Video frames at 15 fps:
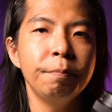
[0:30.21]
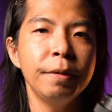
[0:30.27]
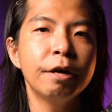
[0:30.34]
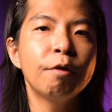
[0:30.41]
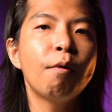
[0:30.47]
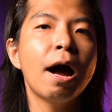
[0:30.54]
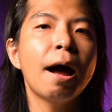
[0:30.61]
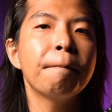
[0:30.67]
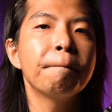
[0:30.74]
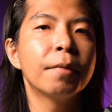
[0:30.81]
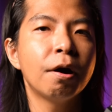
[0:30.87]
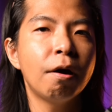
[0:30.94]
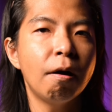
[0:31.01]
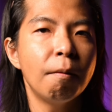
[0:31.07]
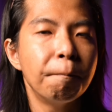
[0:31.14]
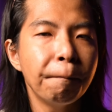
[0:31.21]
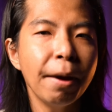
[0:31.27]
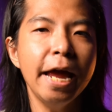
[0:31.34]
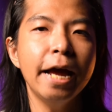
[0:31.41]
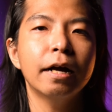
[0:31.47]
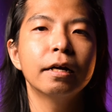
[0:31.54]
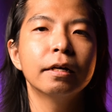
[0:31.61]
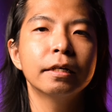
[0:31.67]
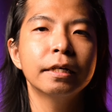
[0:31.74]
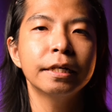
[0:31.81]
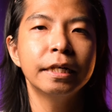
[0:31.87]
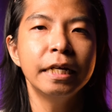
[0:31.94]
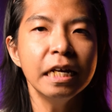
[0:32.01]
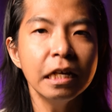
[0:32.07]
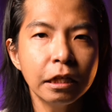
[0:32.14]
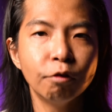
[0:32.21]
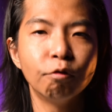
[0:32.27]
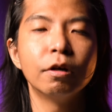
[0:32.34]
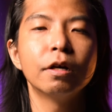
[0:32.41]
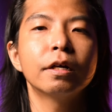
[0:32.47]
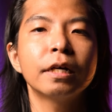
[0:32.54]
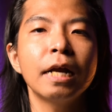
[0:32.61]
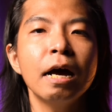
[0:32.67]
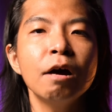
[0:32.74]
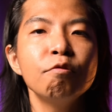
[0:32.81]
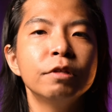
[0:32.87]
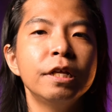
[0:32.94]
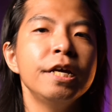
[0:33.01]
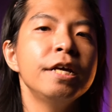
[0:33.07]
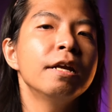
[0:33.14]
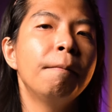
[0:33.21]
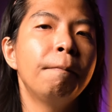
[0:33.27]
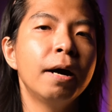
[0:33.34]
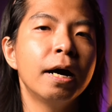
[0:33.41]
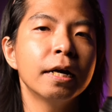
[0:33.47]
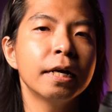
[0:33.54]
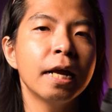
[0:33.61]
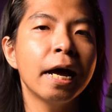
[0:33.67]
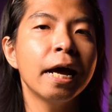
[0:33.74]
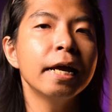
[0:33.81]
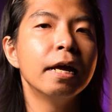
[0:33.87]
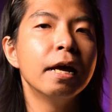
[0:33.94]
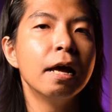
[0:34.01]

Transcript: มีความคอมแพคที่สุดเท่าที่นะเบิร์ดได้